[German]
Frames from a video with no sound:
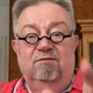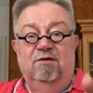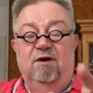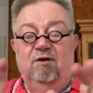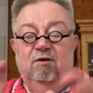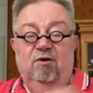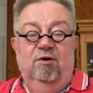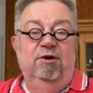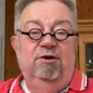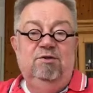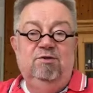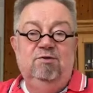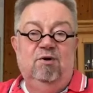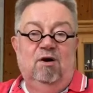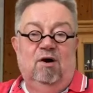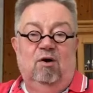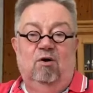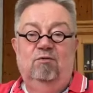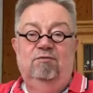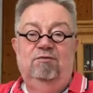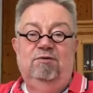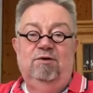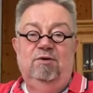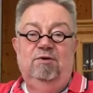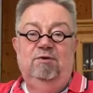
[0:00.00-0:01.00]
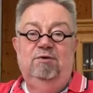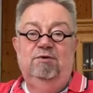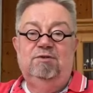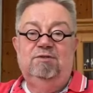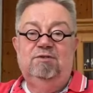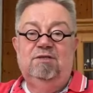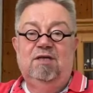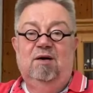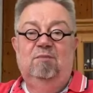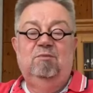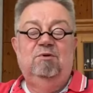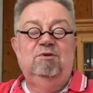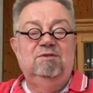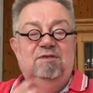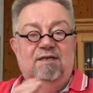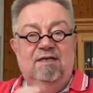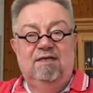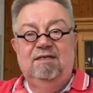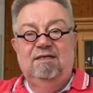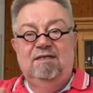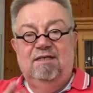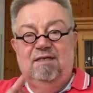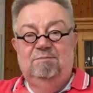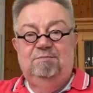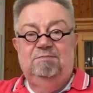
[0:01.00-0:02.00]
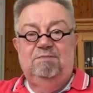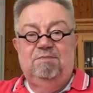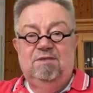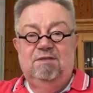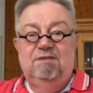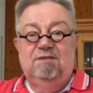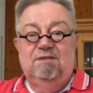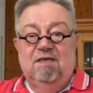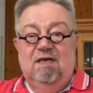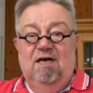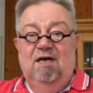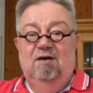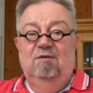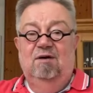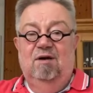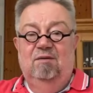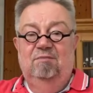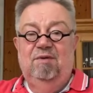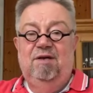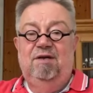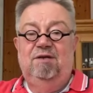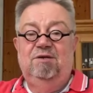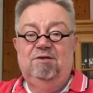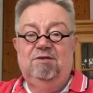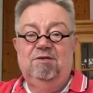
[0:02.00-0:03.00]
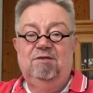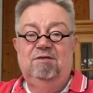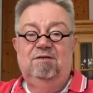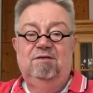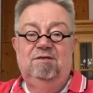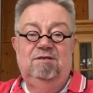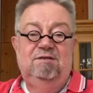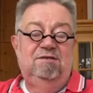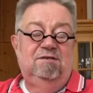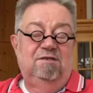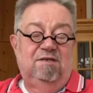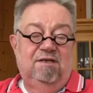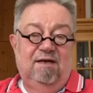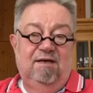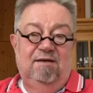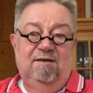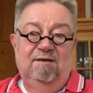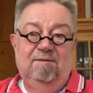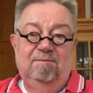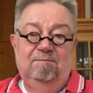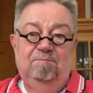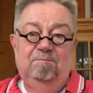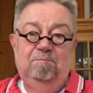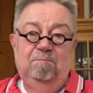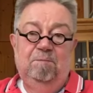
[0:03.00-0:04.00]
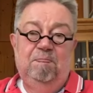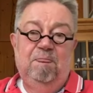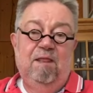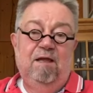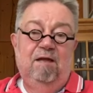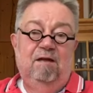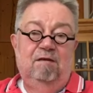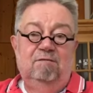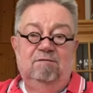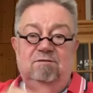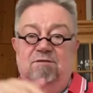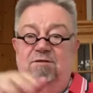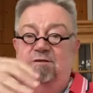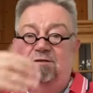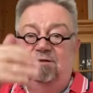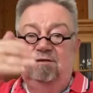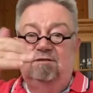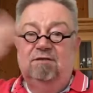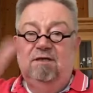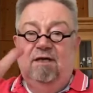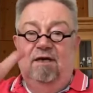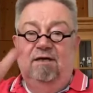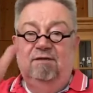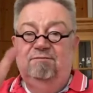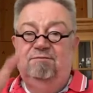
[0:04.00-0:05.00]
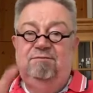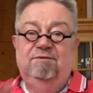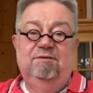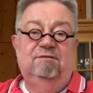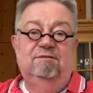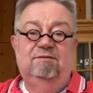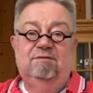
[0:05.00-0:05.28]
Verleugnung aufgelöst haben. Und dann gibt es aber Menschen, die ich kenne, die seit